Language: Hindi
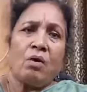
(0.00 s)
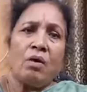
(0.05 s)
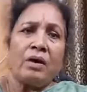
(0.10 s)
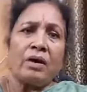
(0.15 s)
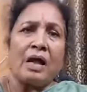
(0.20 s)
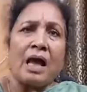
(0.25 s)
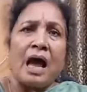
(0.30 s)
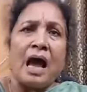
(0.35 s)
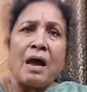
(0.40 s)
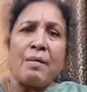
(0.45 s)

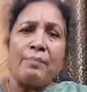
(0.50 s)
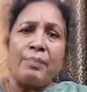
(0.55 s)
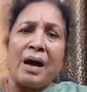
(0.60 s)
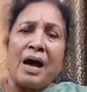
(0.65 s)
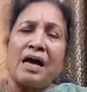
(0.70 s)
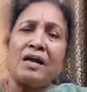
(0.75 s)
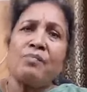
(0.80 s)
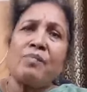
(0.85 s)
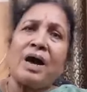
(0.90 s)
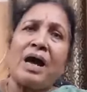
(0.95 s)
और आप
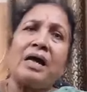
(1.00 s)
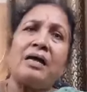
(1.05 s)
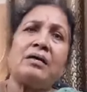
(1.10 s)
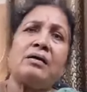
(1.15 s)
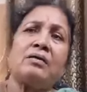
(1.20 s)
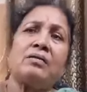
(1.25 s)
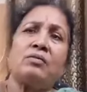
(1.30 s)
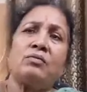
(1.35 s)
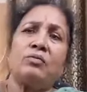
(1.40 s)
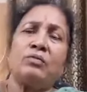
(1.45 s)
बार बार
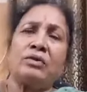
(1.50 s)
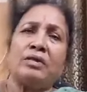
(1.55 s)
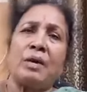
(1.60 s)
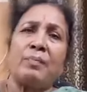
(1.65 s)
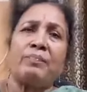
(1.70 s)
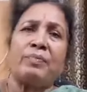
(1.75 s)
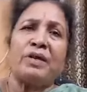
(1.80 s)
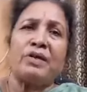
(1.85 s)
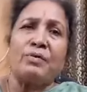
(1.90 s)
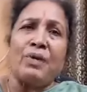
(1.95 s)

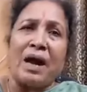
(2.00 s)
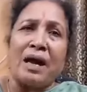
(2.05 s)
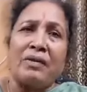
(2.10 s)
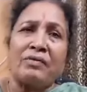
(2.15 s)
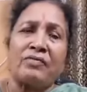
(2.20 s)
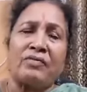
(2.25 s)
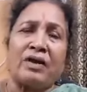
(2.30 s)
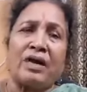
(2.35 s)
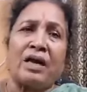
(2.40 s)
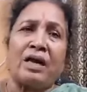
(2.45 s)
उनके
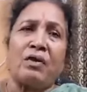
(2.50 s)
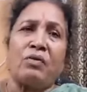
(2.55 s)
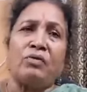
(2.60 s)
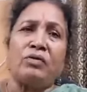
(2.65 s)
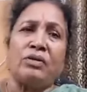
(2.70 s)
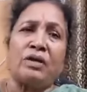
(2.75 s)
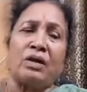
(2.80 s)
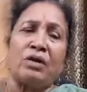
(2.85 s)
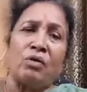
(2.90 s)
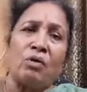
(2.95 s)
परिवार से
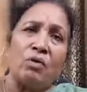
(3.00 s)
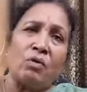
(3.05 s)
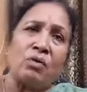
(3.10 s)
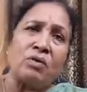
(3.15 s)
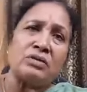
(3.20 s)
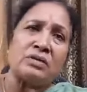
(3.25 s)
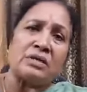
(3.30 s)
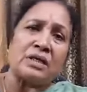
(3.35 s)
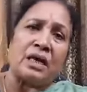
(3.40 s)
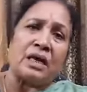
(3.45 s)
उनके
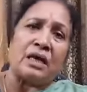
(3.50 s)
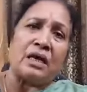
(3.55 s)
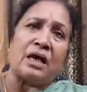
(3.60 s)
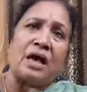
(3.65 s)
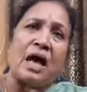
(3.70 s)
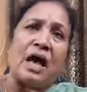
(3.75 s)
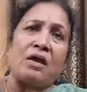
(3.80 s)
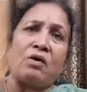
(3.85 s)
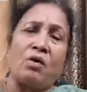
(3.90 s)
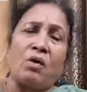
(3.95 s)
लोगों से
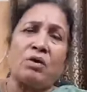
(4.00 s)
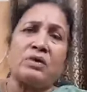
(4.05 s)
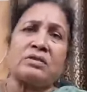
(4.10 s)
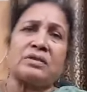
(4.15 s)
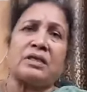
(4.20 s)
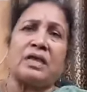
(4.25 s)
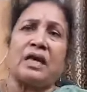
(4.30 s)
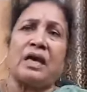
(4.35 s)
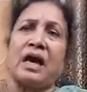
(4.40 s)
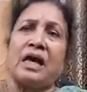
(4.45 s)
आयोग
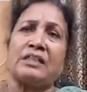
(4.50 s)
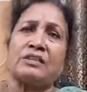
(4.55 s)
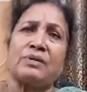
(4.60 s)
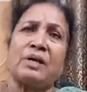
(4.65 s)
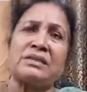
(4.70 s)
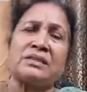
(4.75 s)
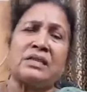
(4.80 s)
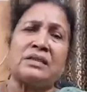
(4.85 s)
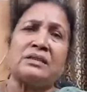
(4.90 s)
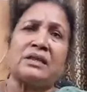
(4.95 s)
से
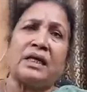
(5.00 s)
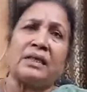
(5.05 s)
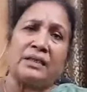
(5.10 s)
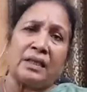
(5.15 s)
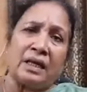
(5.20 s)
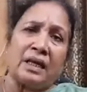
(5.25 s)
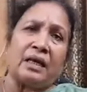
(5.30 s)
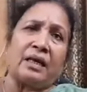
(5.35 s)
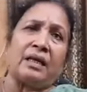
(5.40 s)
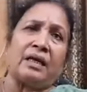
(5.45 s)
आश्वासन
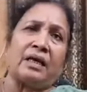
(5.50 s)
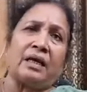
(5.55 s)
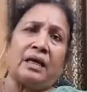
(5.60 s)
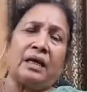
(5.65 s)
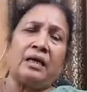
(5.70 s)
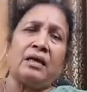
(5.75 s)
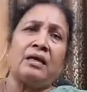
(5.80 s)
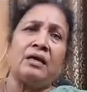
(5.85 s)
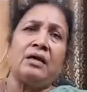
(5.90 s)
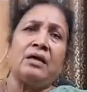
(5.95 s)
देते रहे
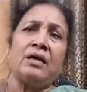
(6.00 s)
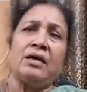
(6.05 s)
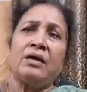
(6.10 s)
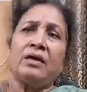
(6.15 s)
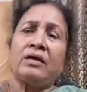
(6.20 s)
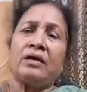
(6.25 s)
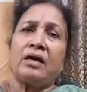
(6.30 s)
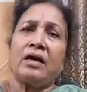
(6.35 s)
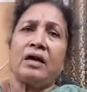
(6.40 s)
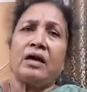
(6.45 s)
हैं
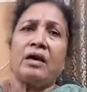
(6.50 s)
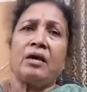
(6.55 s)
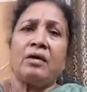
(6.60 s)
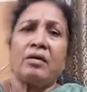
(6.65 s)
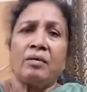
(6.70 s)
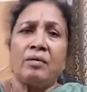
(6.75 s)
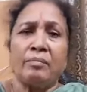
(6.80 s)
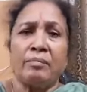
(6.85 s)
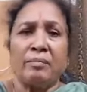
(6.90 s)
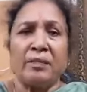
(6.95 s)

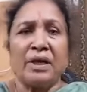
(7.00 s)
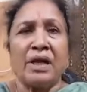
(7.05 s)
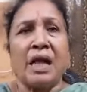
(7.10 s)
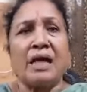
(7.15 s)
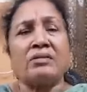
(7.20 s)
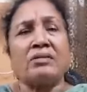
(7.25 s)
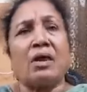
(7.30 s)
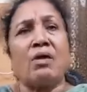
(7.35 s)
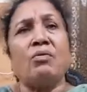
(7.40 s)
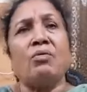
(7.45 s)
कि
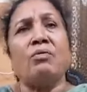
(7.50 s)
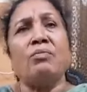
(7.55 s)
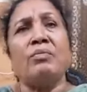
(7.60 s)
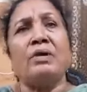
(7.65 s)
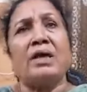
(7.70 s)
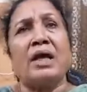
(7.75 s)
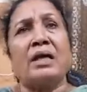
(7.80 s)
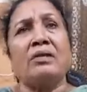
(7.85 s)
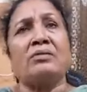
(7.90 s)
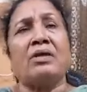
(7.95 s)
मिलाता हूँ
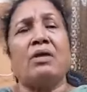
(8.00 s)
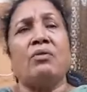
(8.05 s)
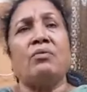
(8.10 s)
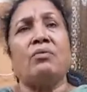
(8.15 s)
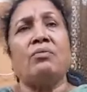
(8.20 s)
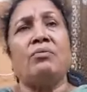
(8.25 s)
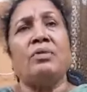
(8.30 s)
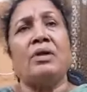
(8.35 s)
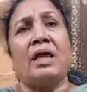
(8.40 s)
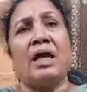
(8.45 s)
मिलाता
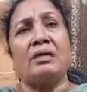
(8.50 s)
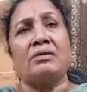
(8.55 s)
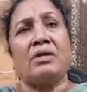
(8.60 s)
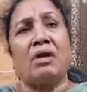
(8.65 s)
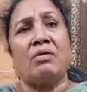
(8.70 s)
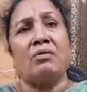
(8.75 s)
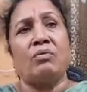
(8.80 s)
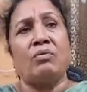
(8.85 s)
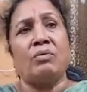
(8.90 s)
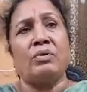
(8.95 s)
हूँ
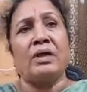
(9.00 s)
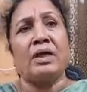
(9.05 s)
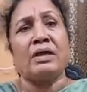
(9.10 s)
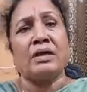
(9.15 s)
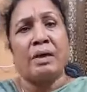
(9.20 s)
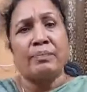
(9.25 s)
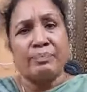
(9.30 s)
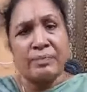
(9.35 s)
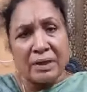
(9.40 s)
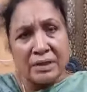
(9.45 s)
मिलाता हूँ ये
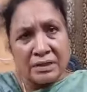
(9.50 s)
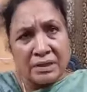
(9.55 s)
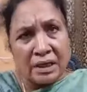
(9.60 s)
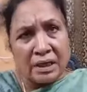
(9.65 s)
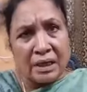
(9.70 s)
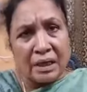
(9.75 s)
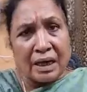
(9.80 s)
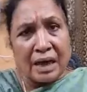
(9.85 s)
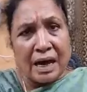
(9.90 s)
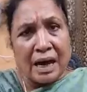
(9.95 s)
कब तक
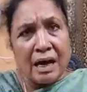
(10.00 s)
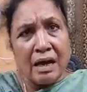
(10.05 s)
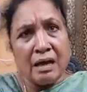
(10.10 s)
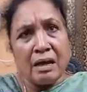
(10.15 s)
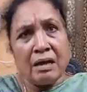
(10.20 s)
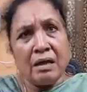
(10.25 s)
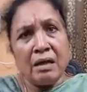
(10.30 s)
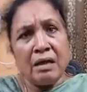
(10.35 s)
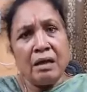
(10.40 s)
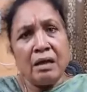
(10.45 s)
चलेगा
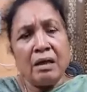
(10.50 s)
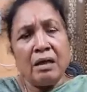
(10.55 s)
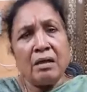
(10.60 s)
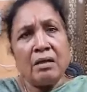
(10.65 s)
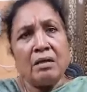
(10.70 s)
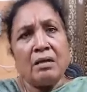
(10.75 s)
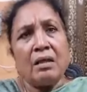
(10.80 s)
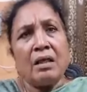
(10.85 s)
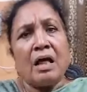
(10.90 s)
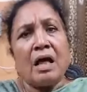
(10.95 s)

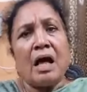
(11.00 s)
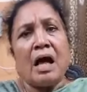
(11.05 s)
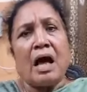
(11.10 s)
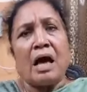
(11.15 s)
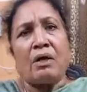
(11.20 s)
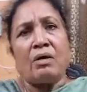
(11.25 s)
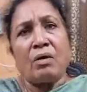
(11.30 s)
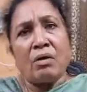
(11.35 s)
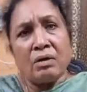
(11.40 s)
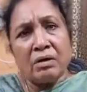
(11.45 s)

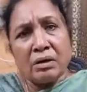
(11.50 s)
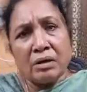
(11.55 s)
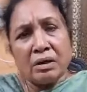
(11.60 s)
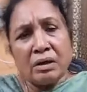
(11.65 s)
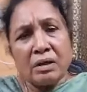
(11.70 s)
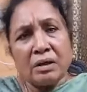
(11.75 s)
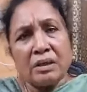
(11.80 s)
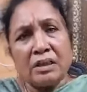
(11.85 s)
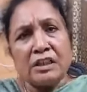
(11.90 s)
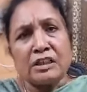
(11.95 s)
आयोग
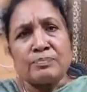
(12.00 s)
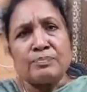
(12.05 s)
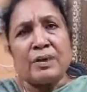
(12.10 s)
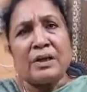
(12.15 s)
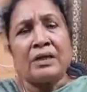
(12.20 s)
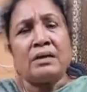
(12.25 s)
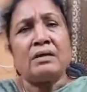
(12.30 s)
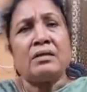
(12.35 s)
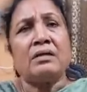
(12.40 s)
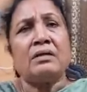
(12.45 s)
इस
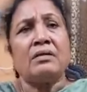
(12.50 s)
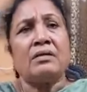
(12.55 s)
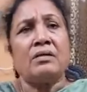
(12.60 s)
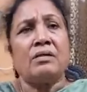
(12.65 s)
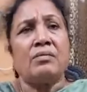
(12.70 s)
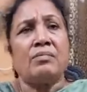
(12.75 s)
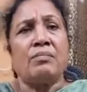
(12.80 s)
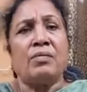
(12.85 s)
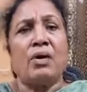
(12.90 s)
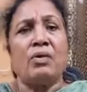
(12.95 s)
पर
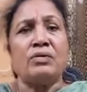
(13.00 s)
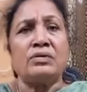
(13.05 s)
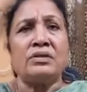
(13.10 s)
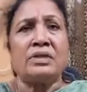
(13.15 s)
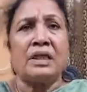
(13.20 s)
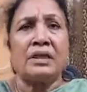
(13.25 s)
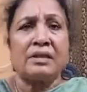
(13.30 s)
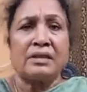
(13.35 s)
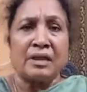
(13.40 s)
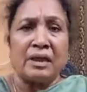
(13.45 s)
बहुत
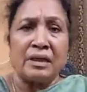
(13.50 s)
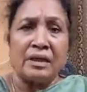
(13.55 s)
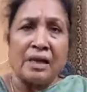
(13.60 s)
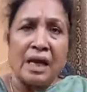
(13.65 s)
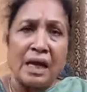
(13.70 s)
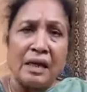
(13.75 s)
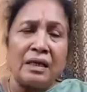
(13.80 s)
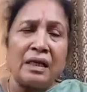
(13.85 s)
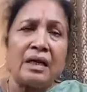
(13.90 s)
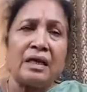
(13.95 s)
जल्द
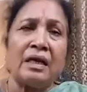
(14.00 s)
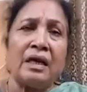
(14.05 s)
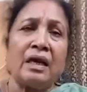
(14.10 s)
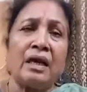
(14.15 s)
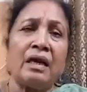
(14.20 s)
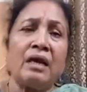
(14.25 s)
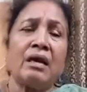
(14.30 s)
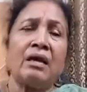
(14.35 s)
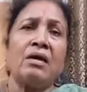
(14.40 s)
संज्ञान लेगी